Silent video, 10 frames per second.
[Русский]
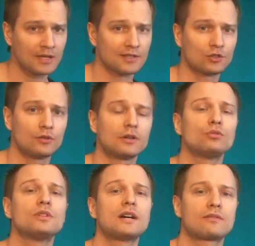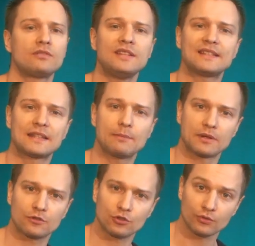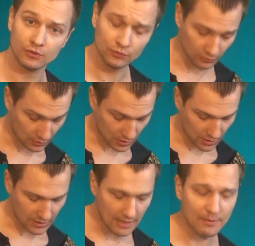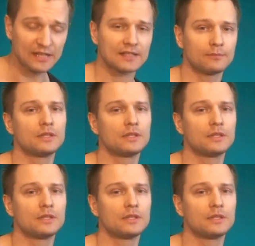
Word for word: снова удар вниз на первую струну, и опять